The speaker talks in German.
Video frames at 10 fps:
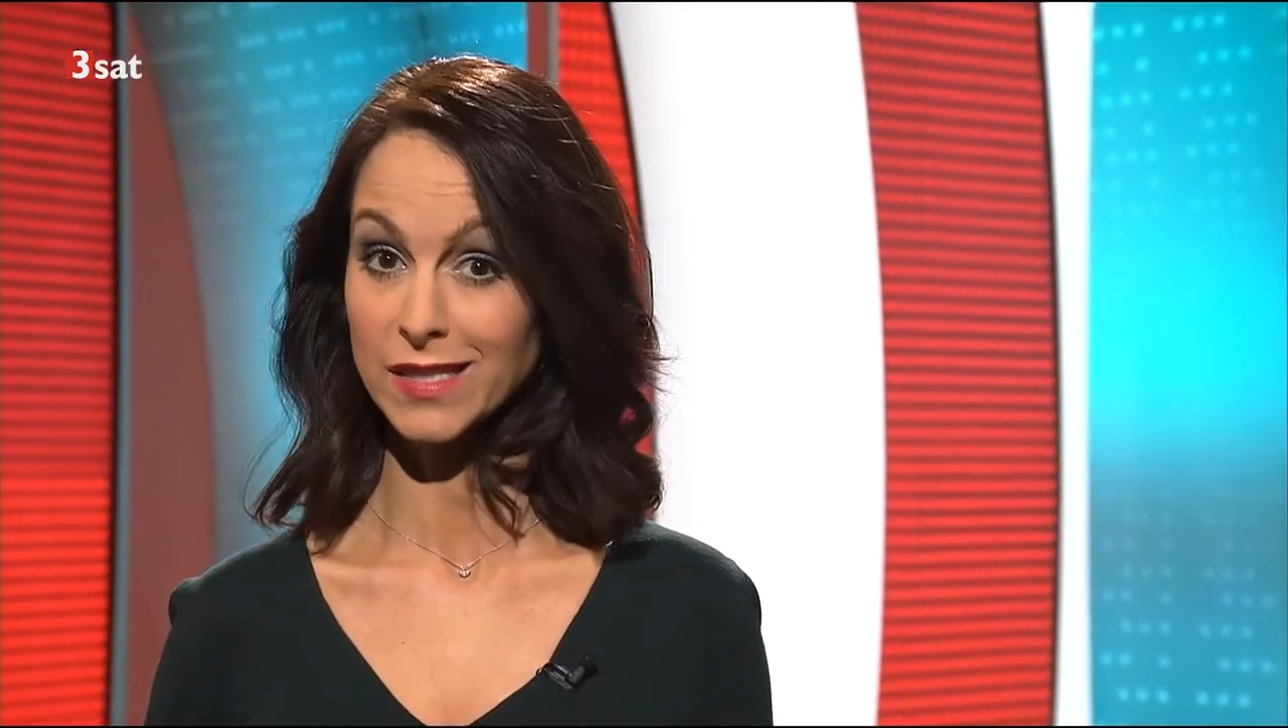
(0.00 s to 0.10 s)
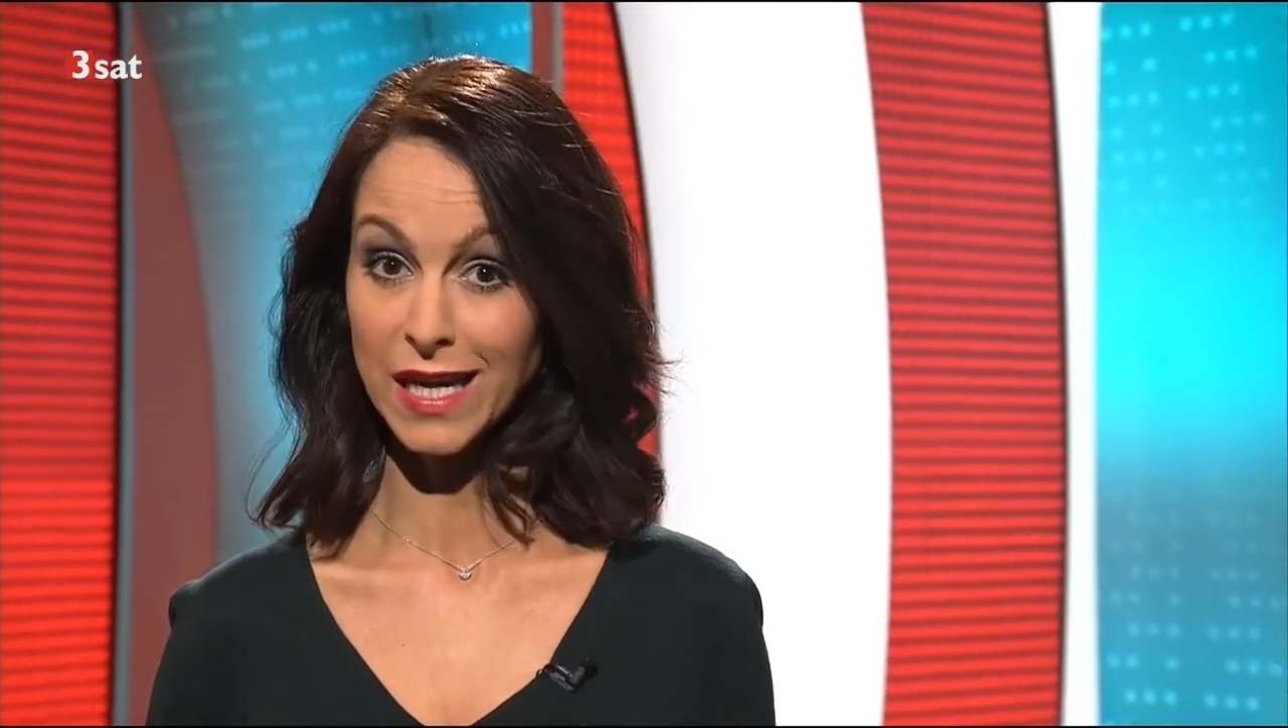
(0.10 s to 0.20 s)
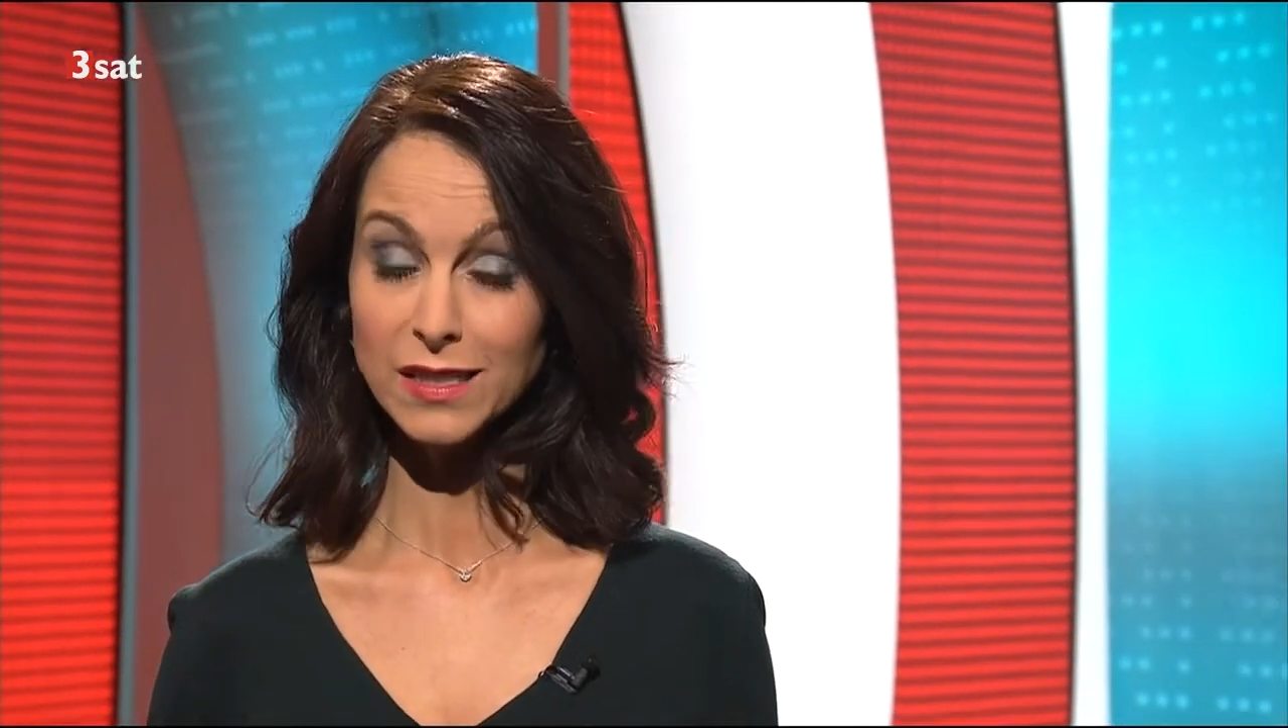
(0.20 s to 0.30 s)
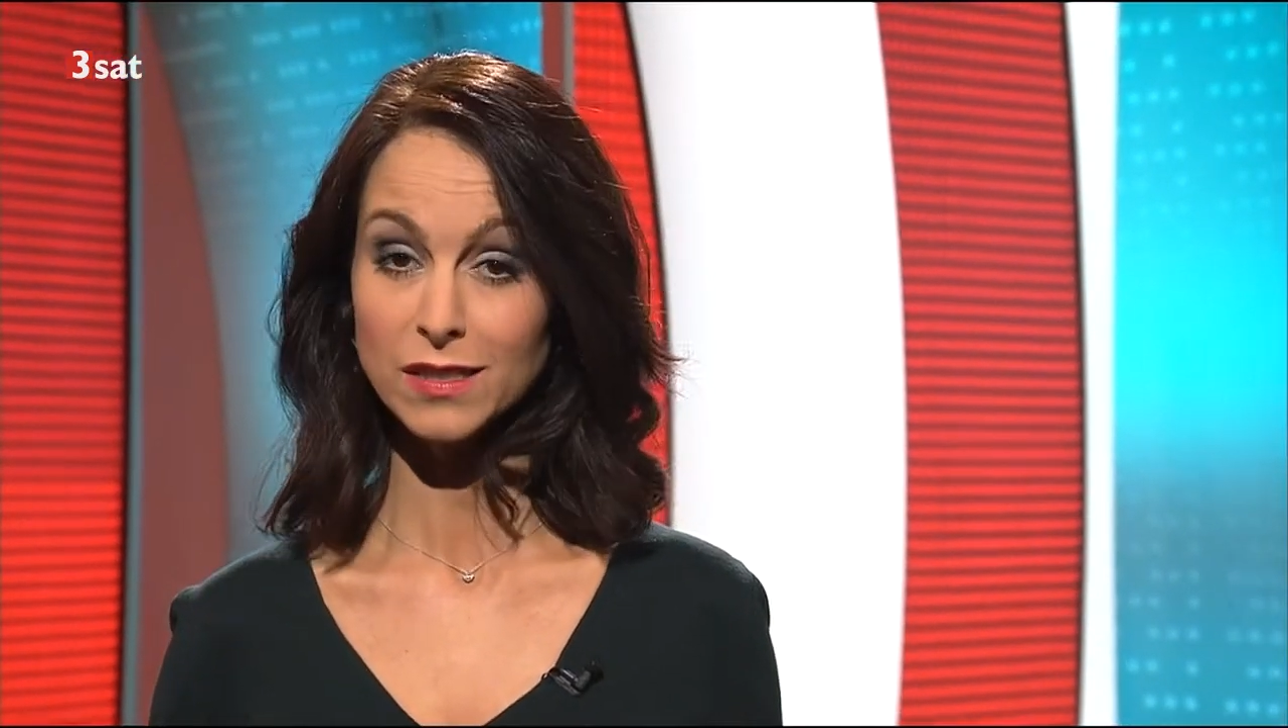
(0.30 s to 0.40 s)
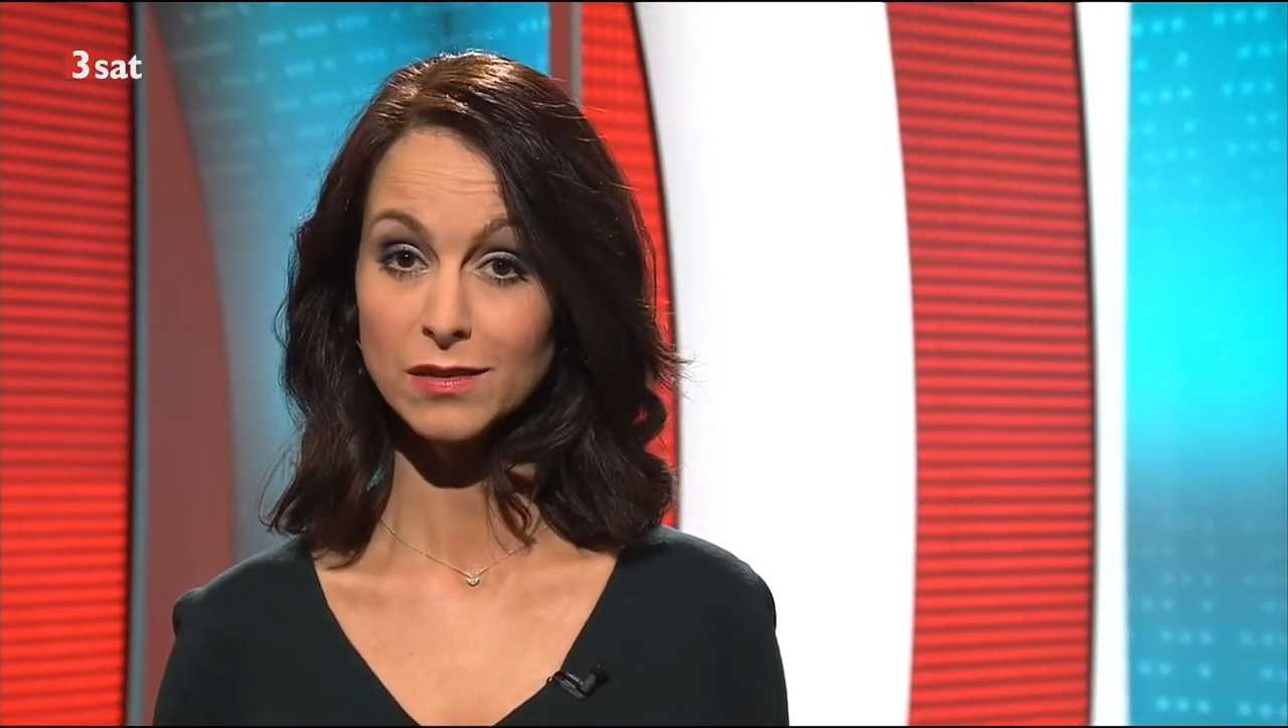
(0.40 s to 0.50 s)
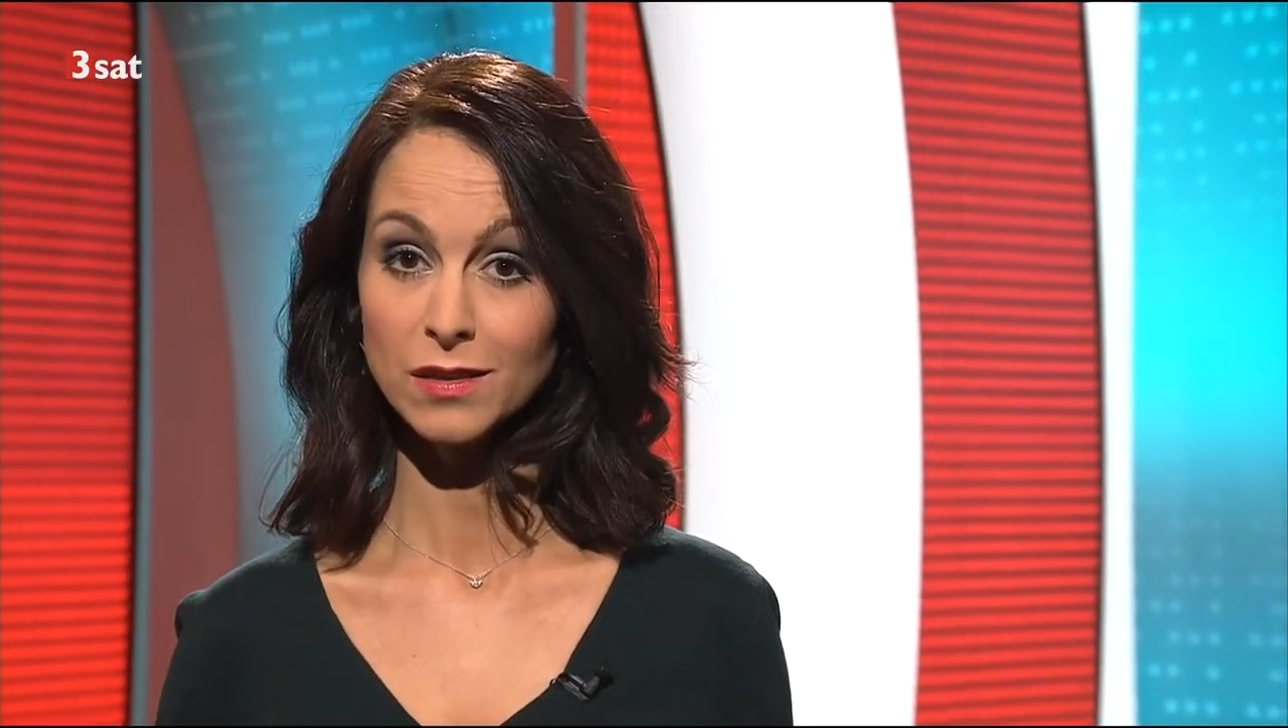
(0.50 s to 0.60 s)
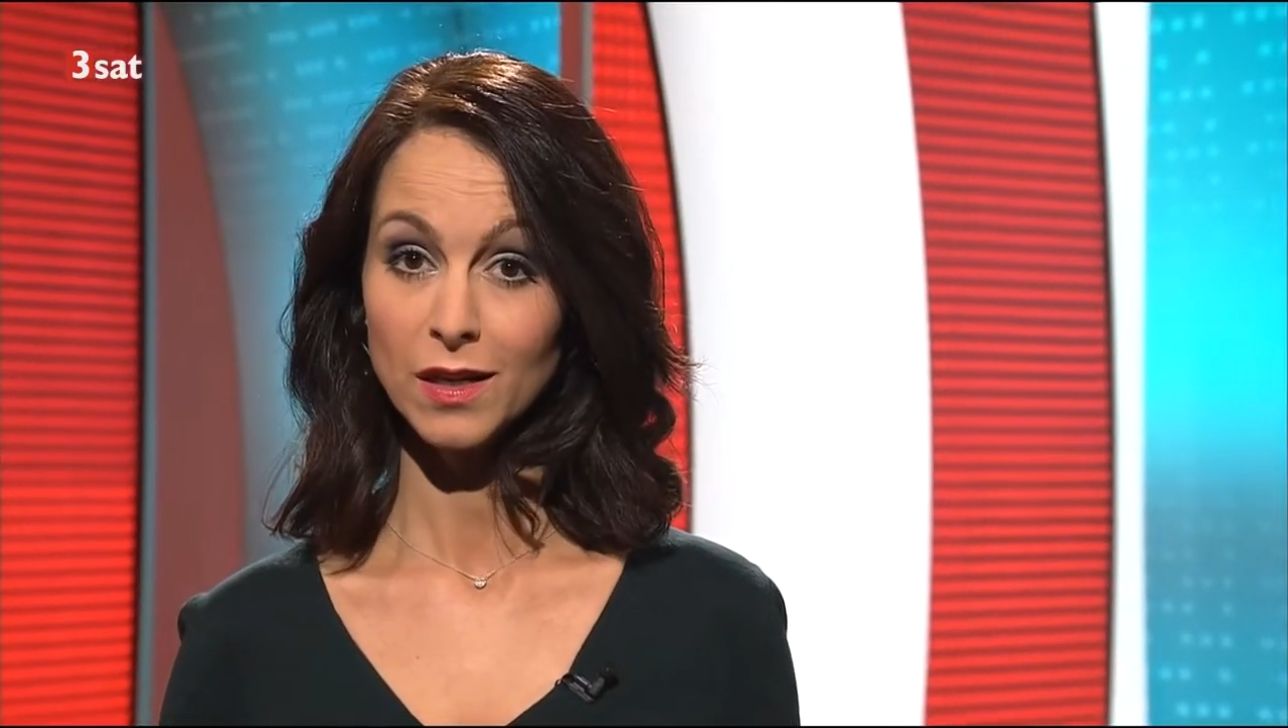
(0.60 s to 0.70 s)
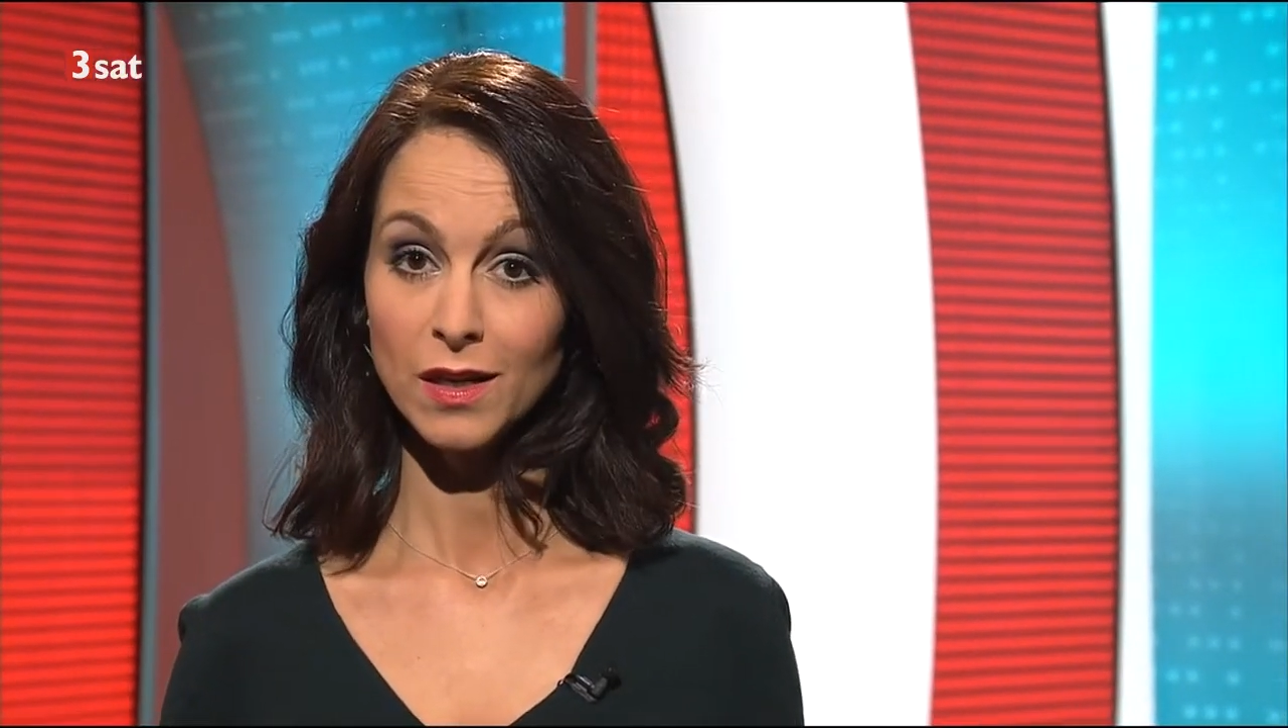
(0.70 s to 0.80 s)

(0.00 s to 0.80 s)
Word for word: satt?